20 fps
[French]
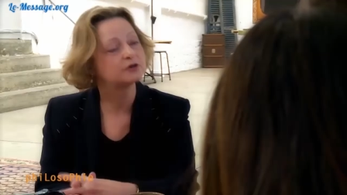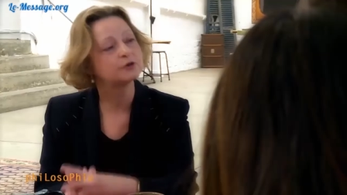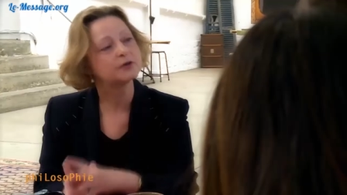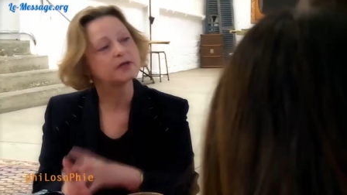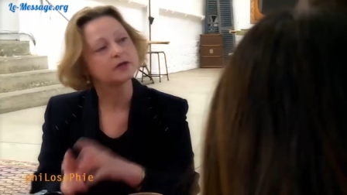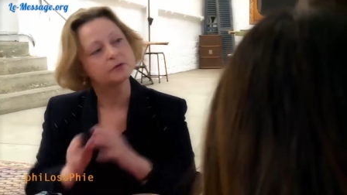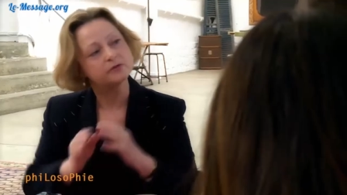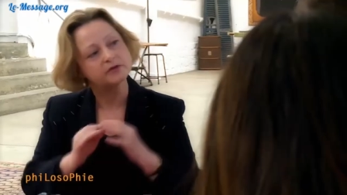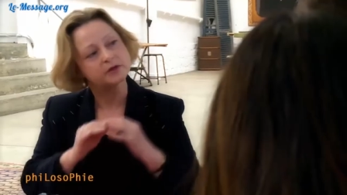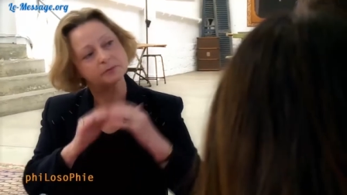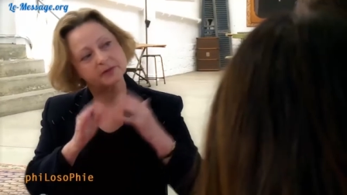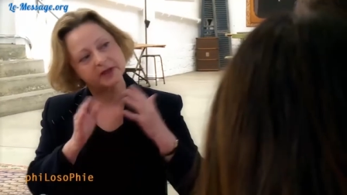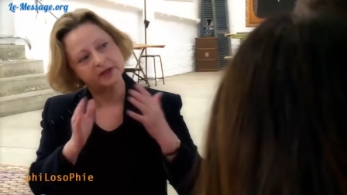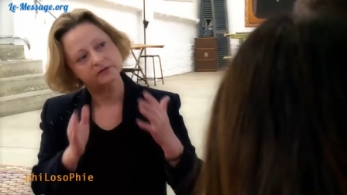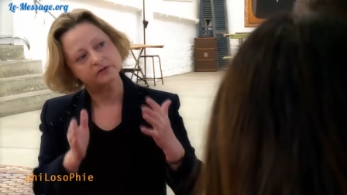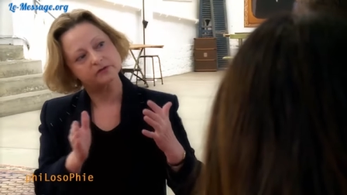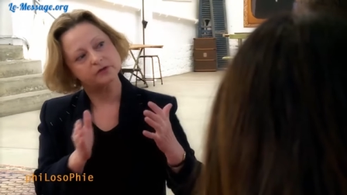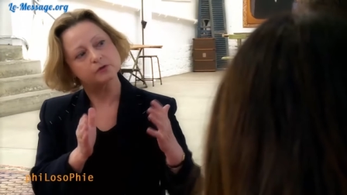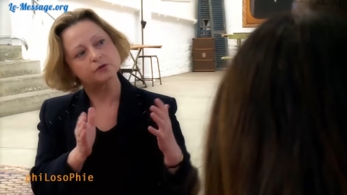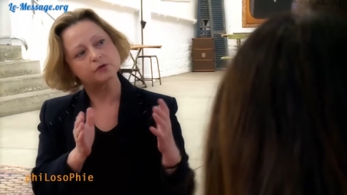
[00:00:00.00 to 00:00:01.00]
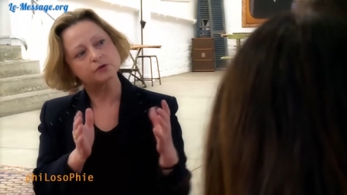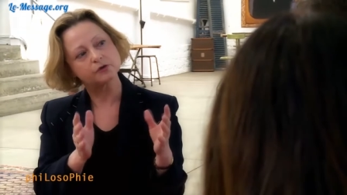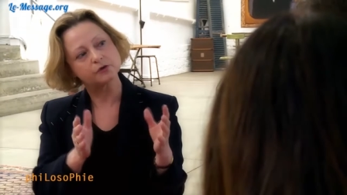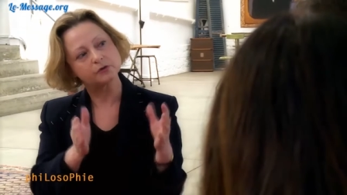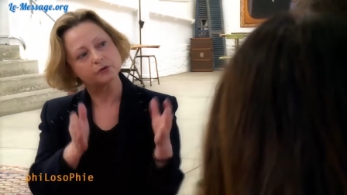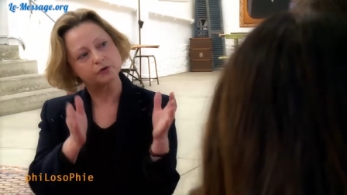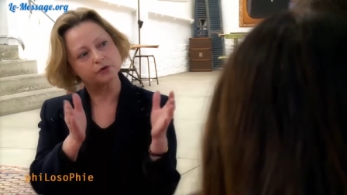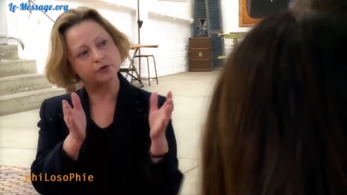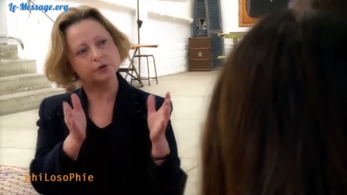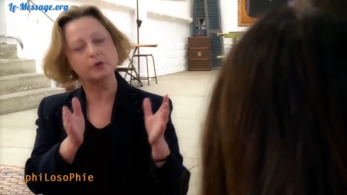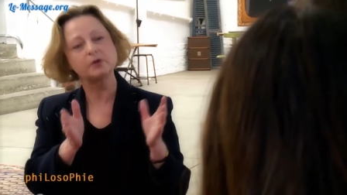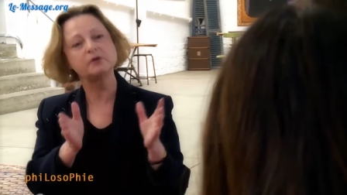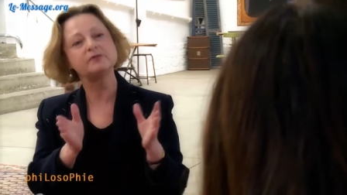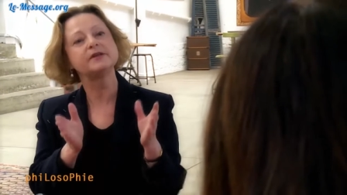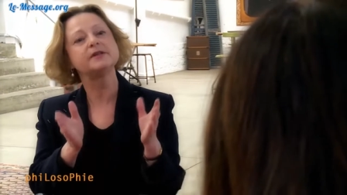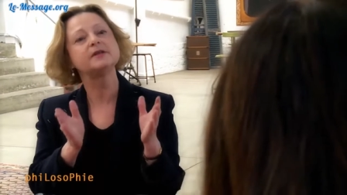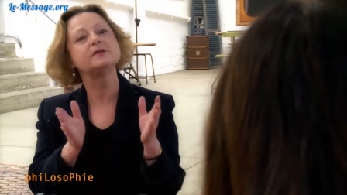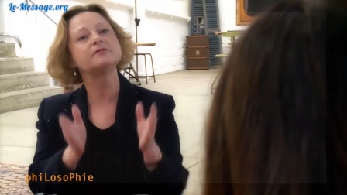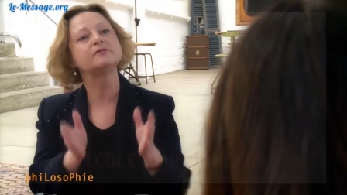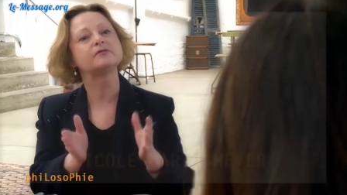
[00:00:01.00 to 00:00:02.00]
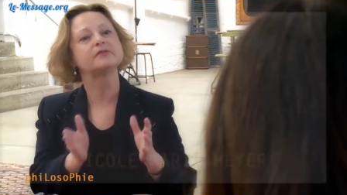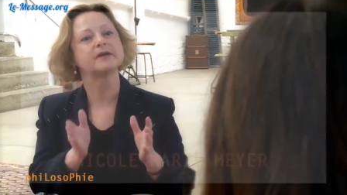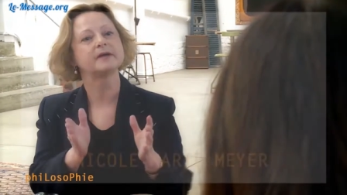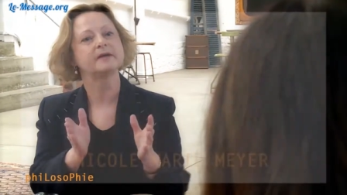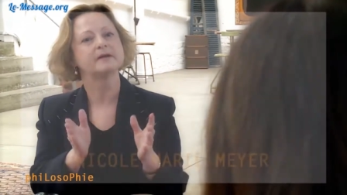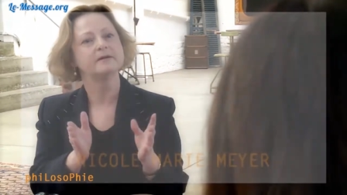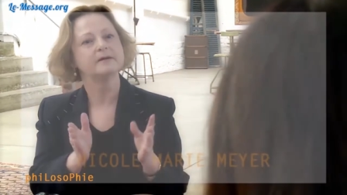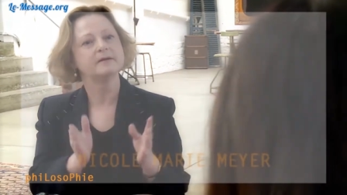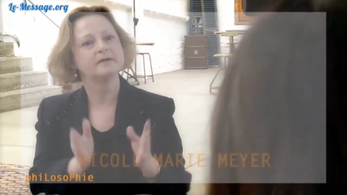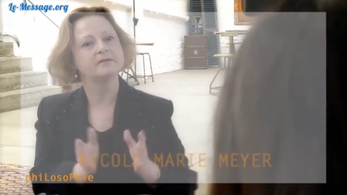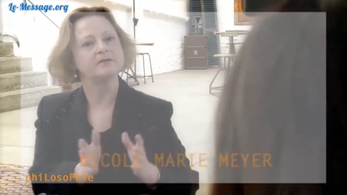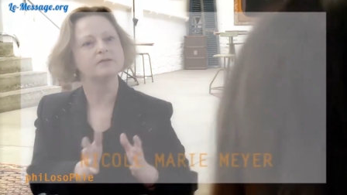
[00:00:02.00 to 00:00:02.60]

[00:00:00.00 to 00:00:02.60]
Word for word: je n'accusais personne, je, relevais des faits. Mmh, mmh, mmh.